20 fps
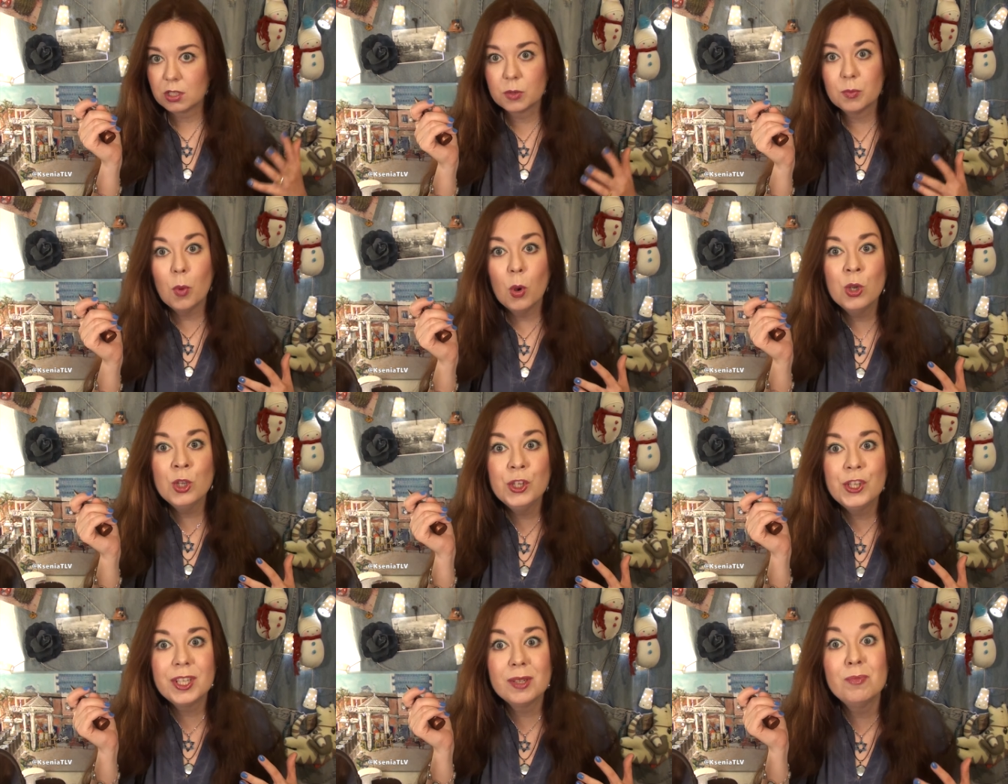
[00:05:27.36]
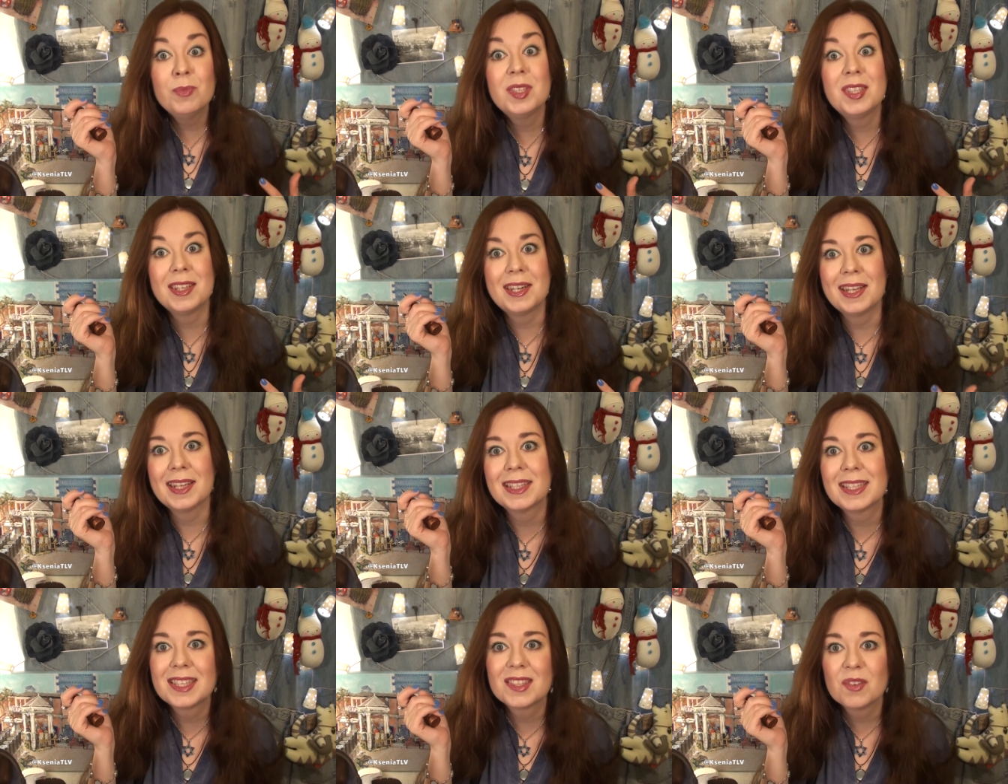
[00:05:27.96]
с моющим
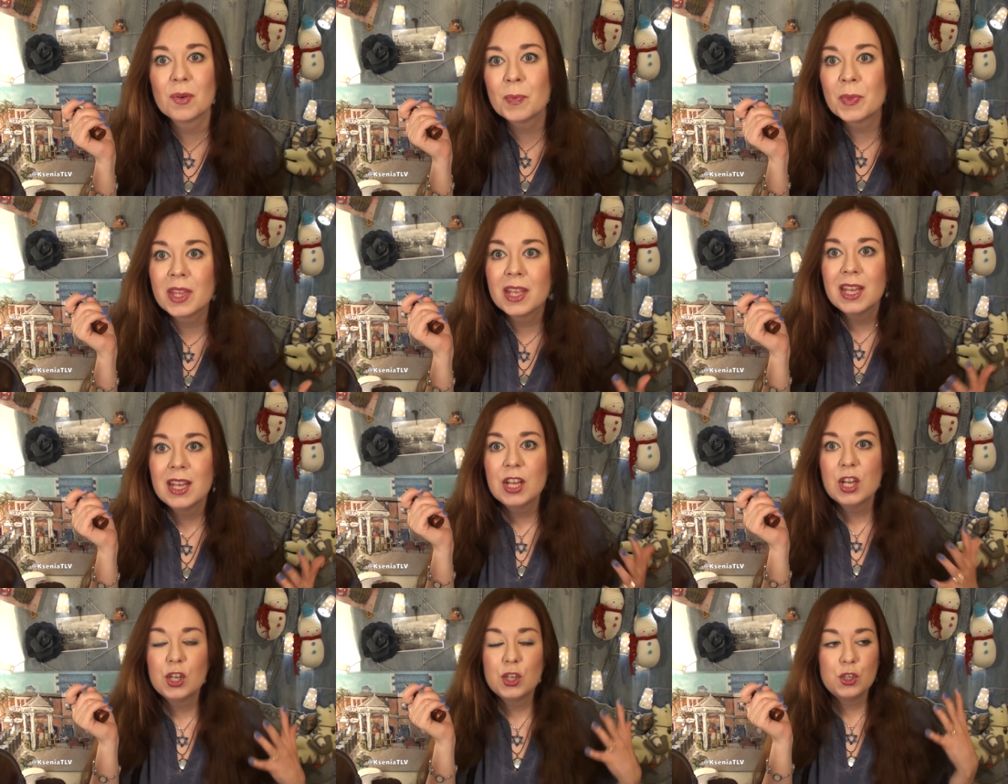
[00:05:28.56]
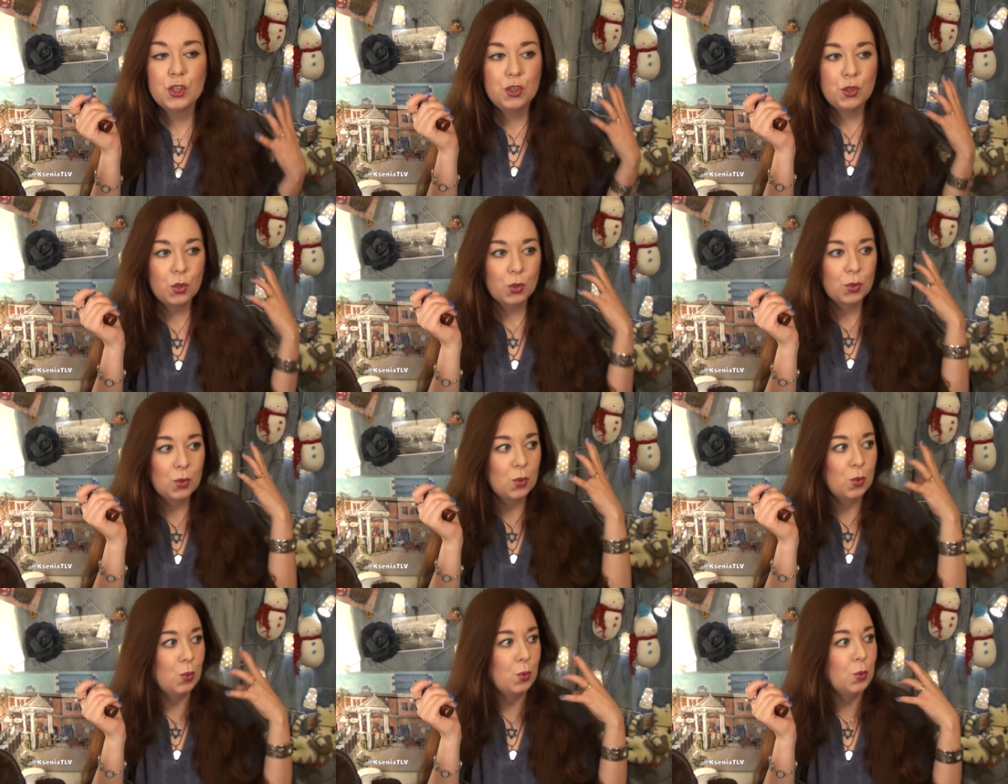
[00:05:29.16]
средством,
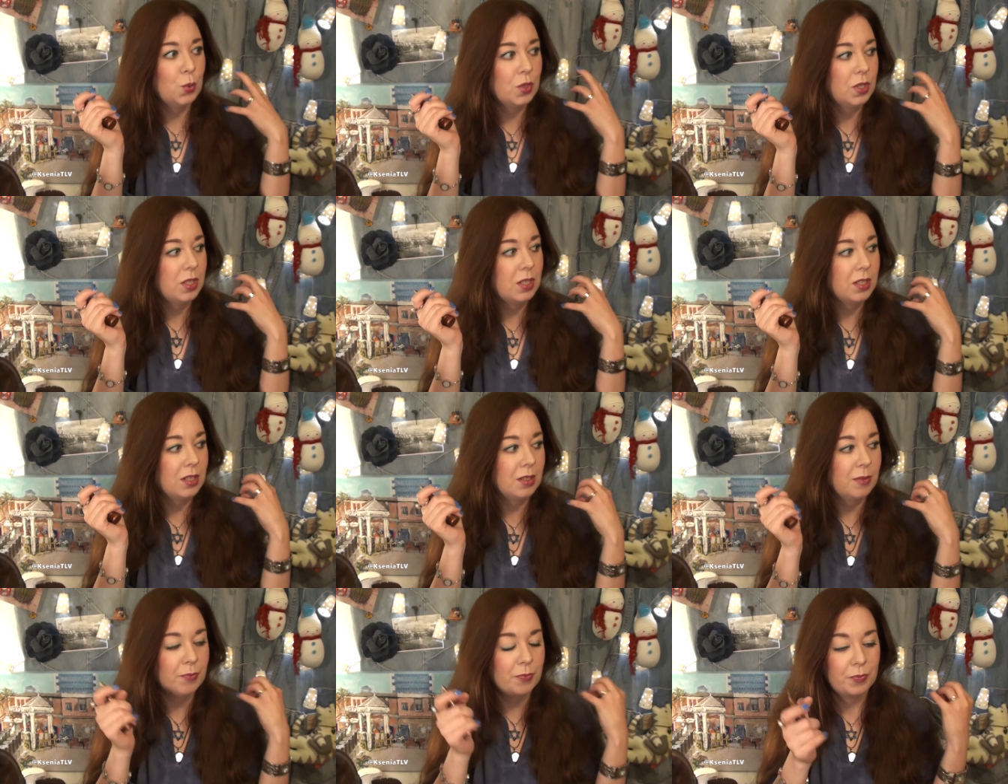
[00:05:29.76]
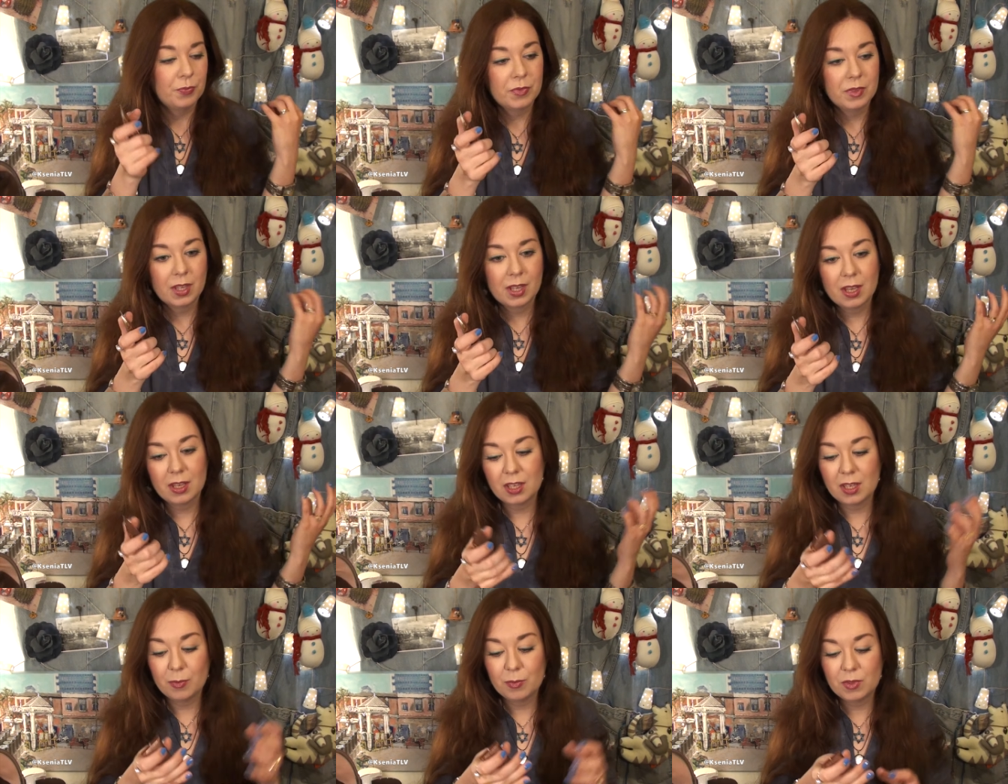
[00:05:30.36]
щетку с
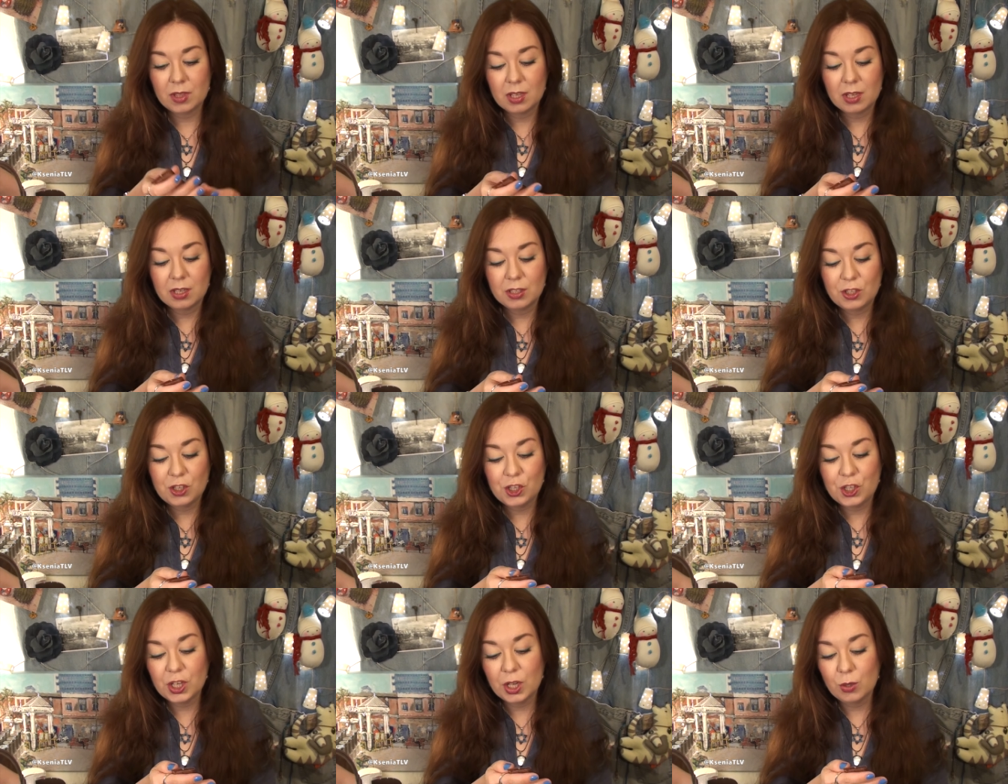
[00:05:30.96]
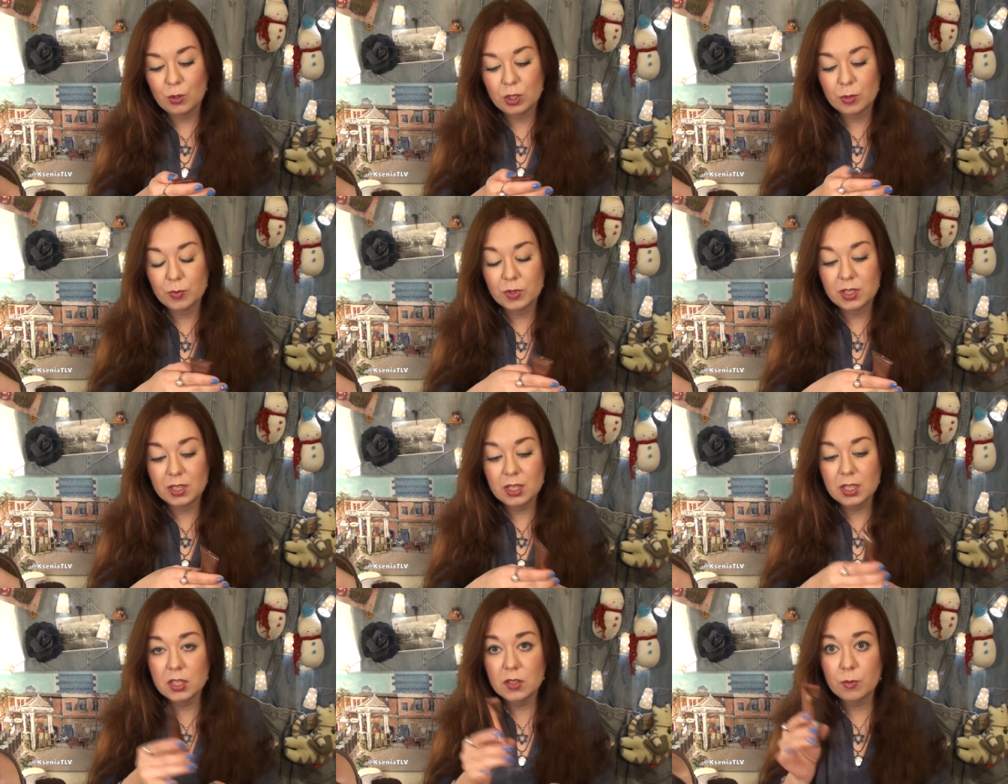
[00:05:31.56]
каким-то очищающим
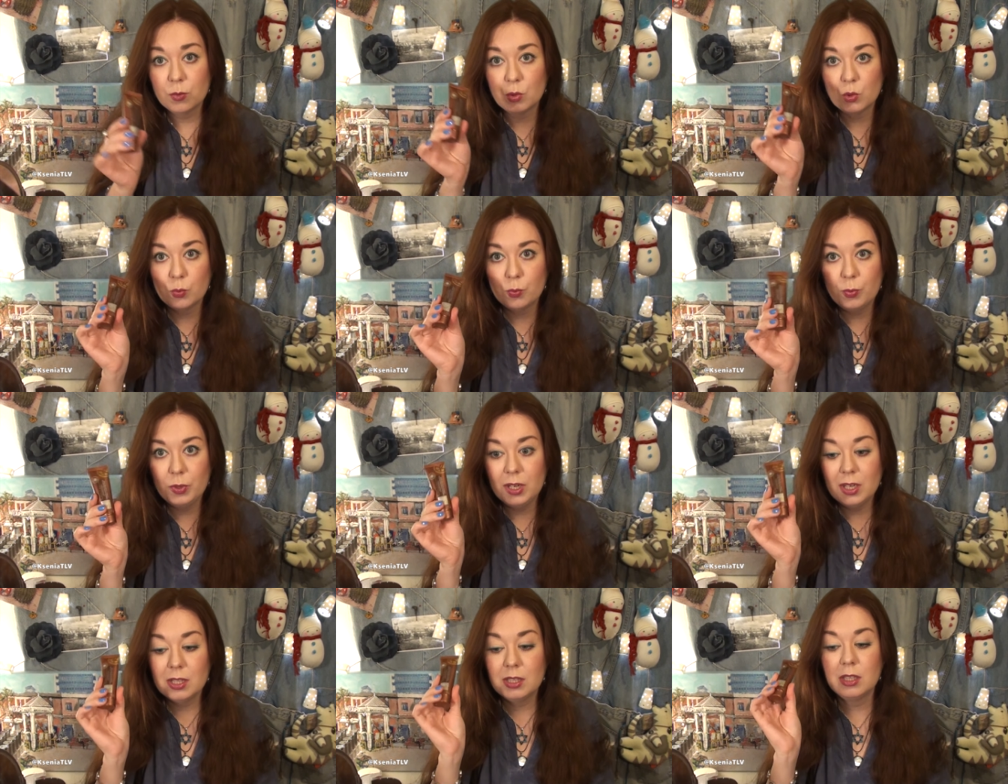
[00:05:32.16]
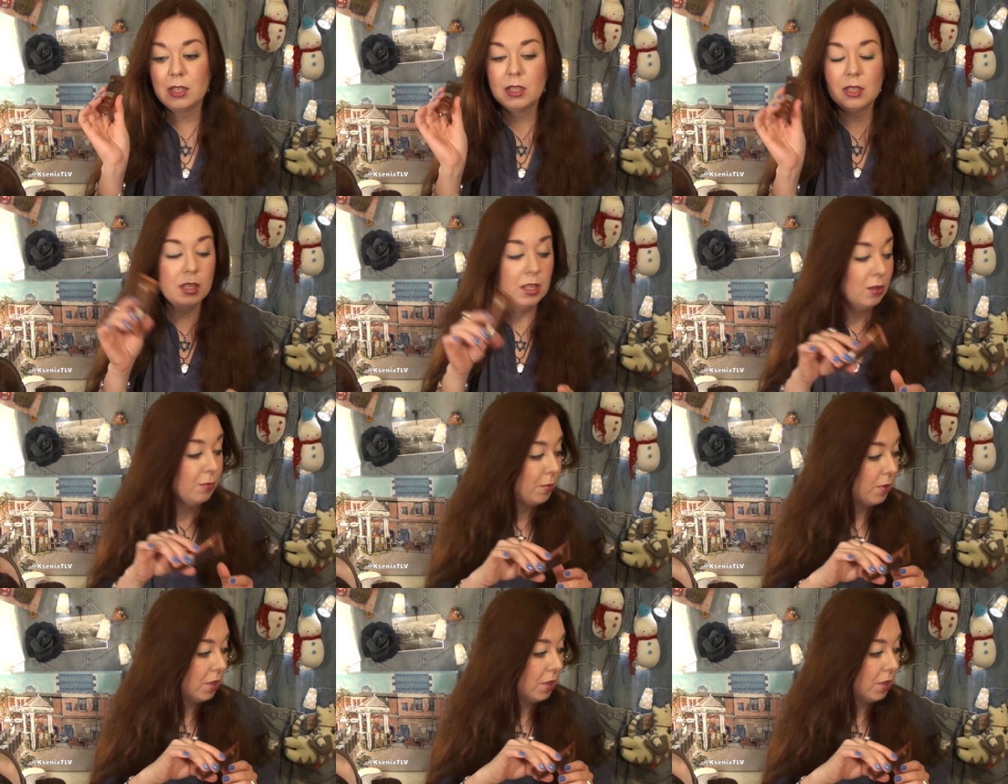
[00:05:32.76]
средством, но пилинги нет,